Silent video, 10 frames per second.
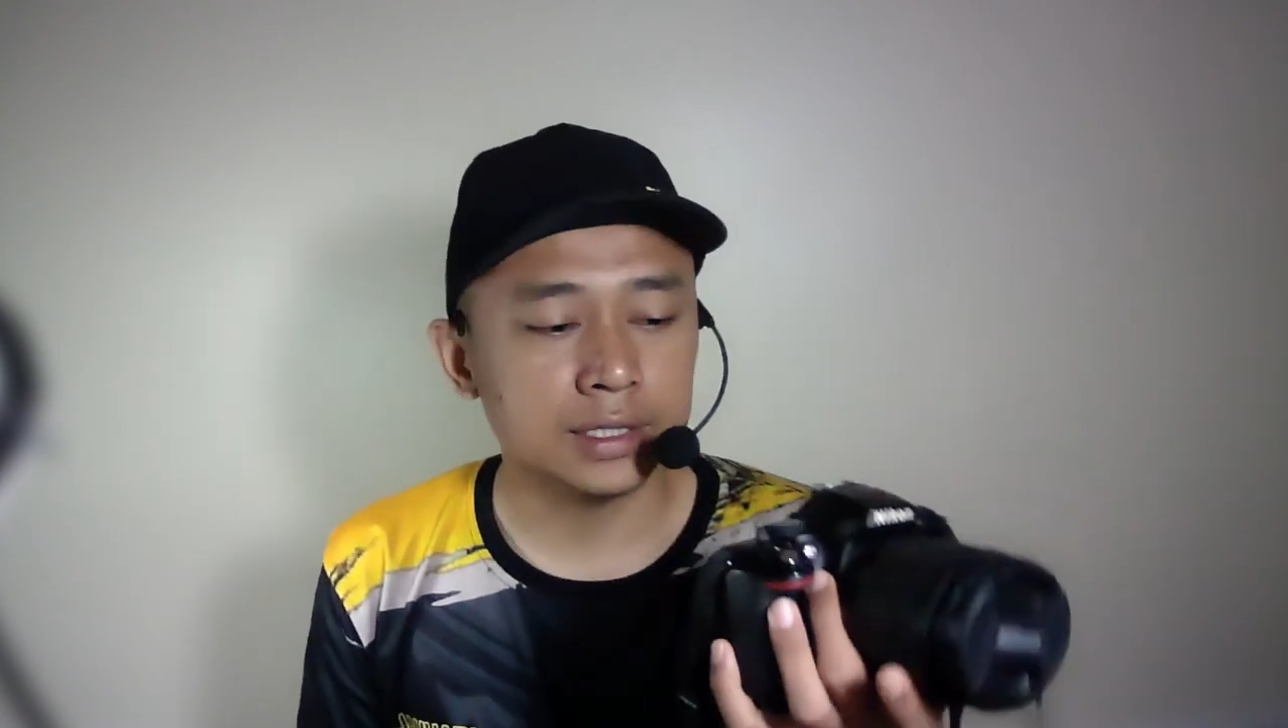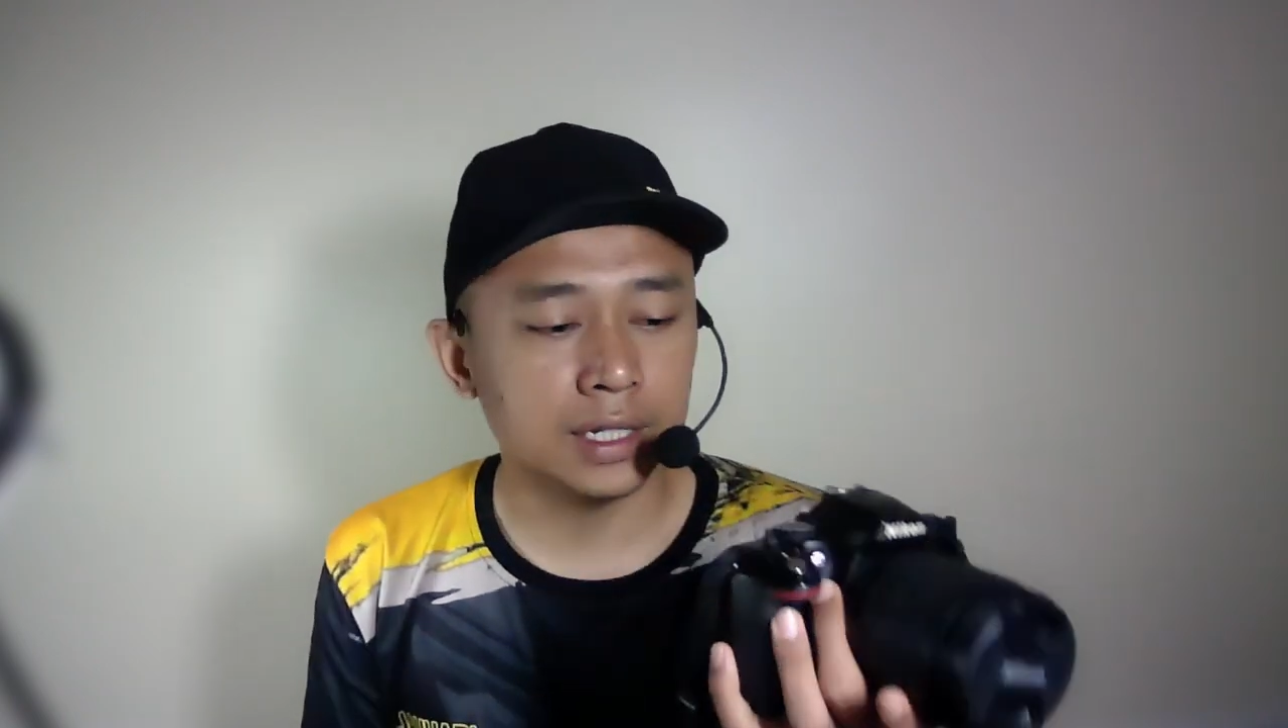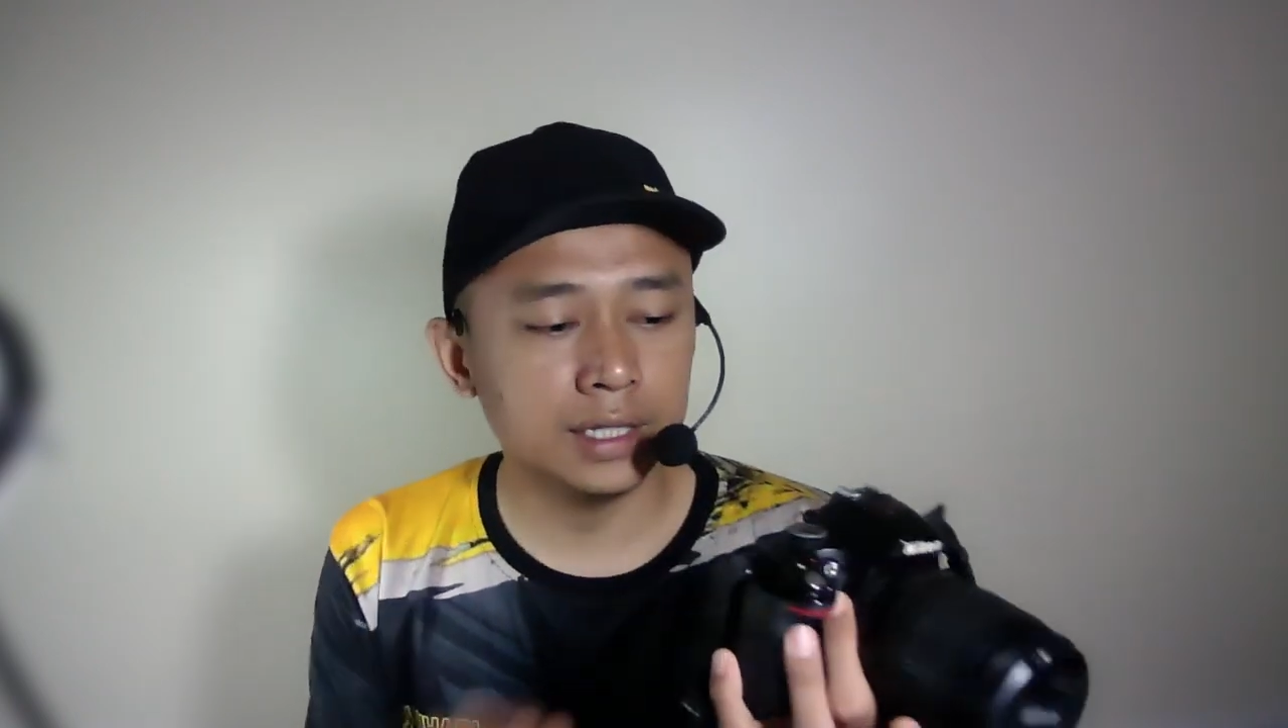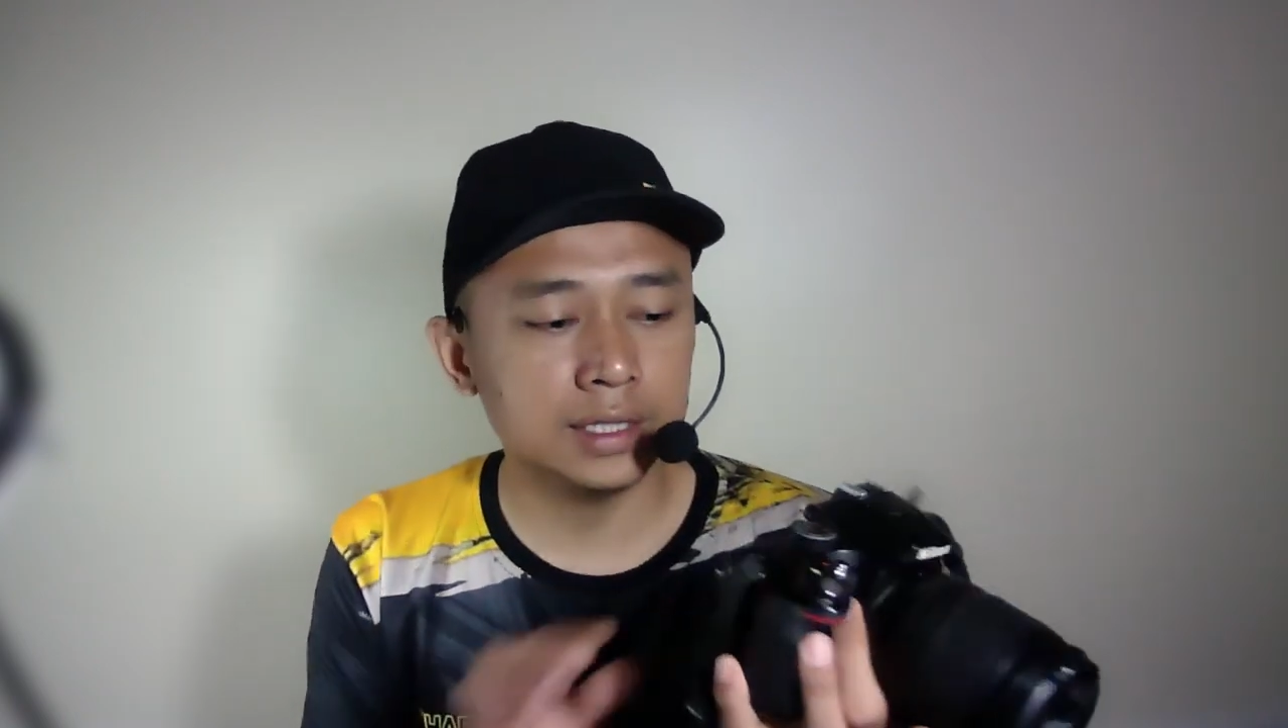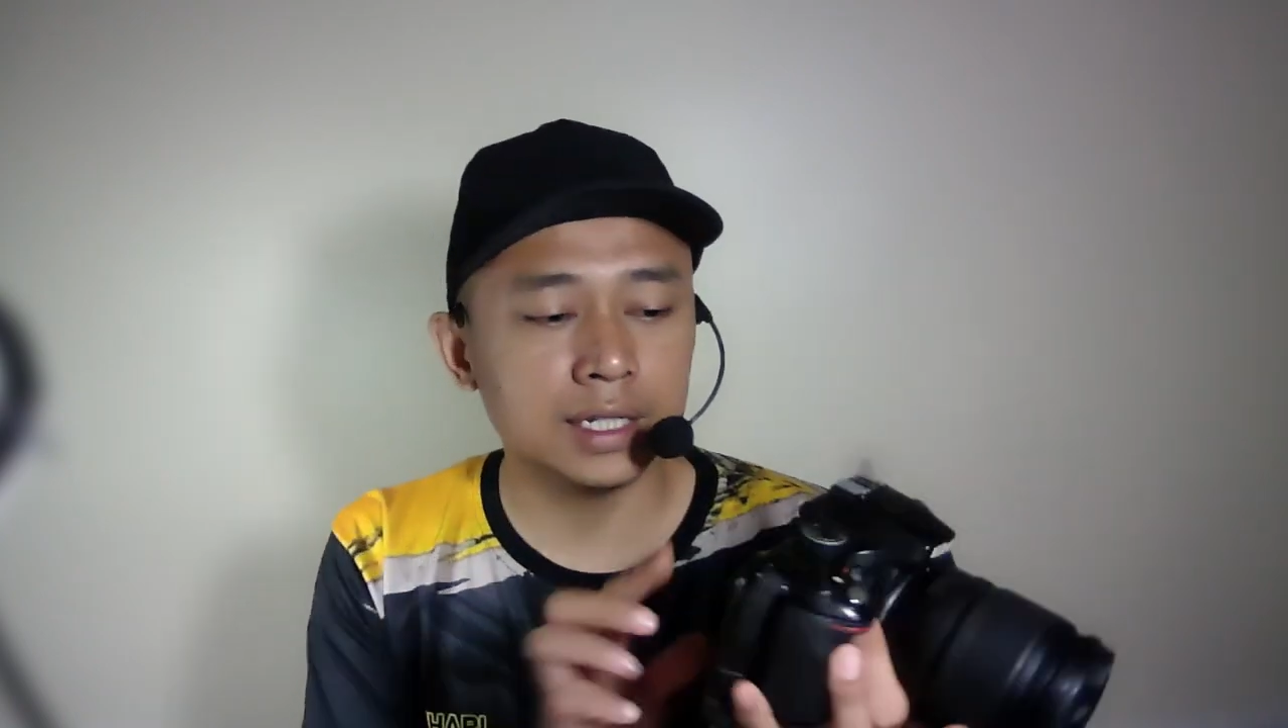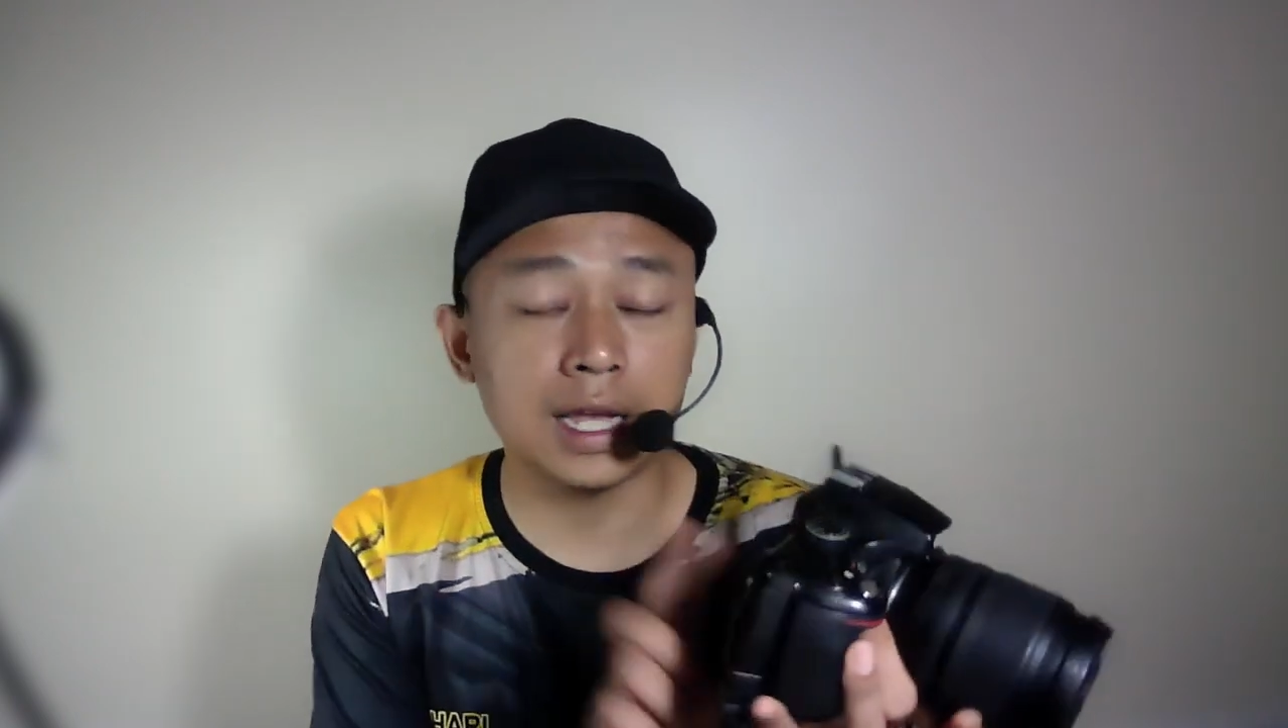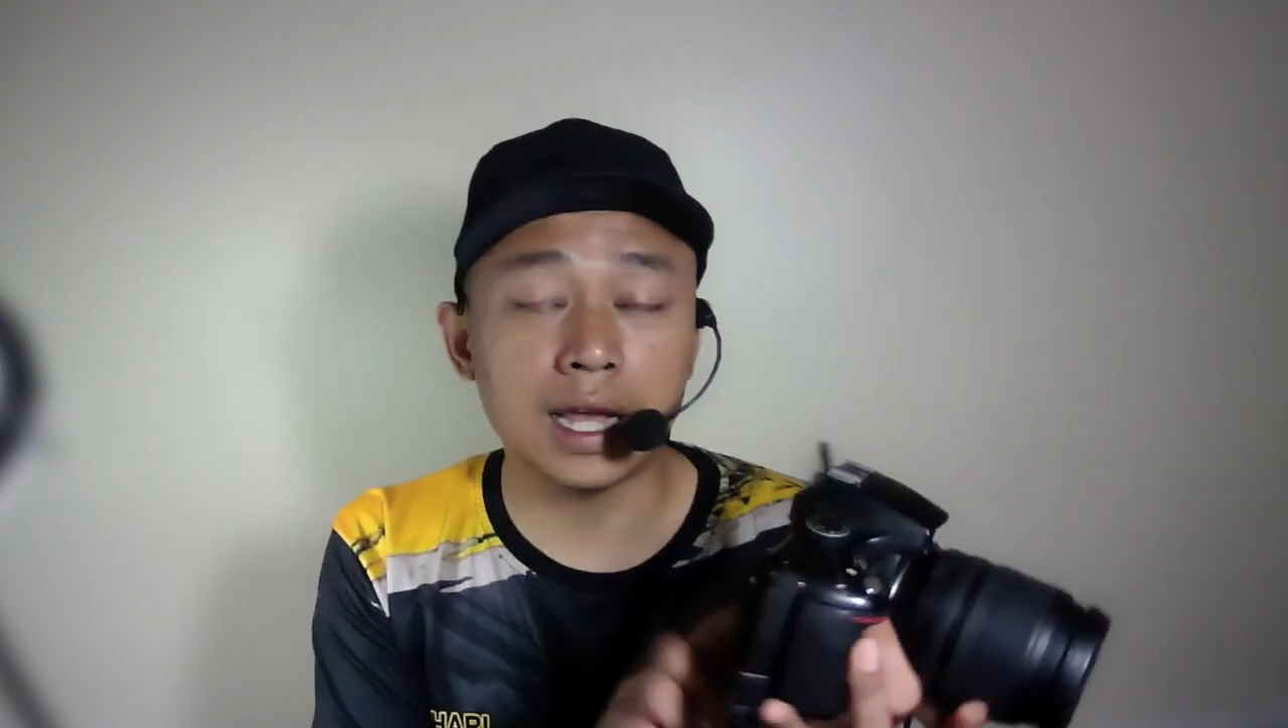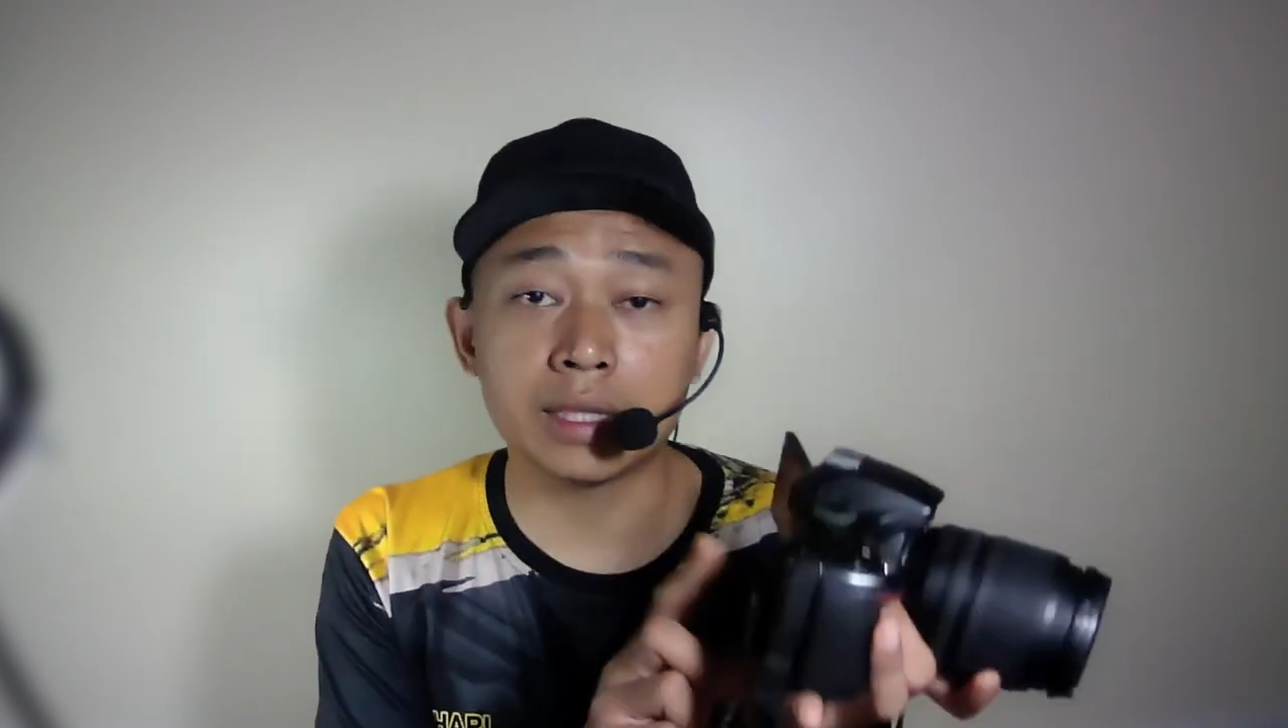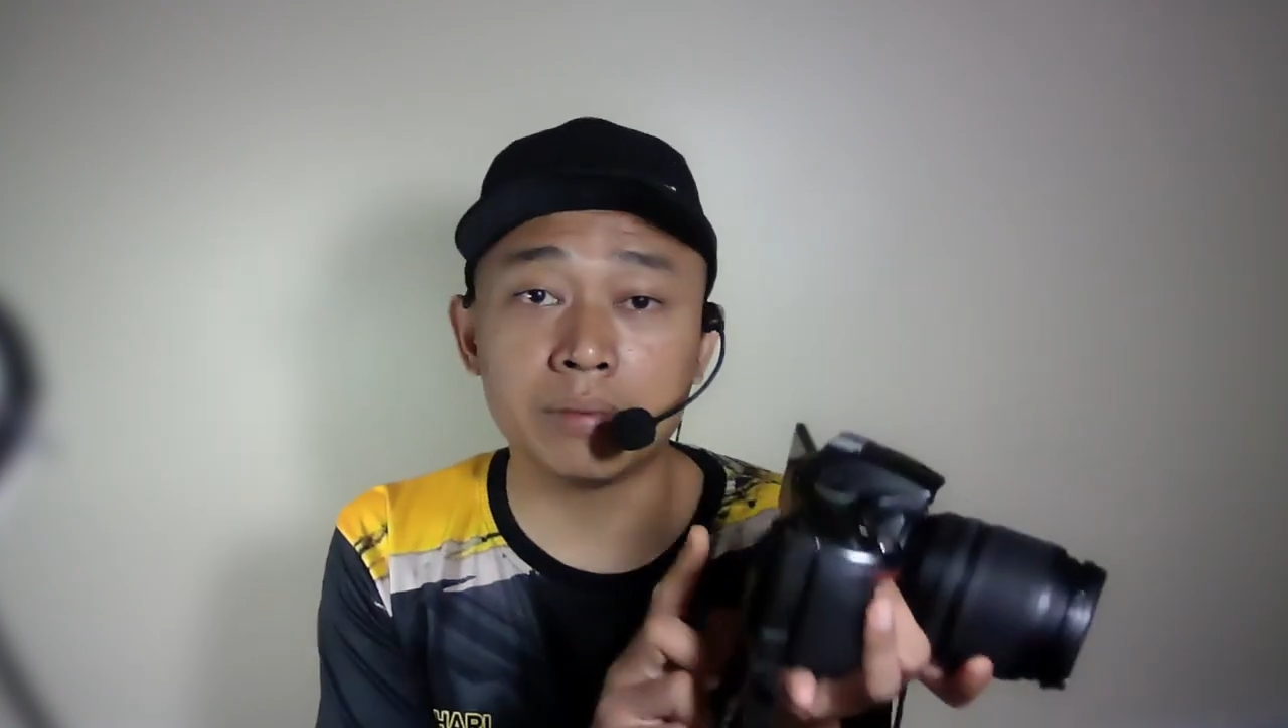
Jadi jika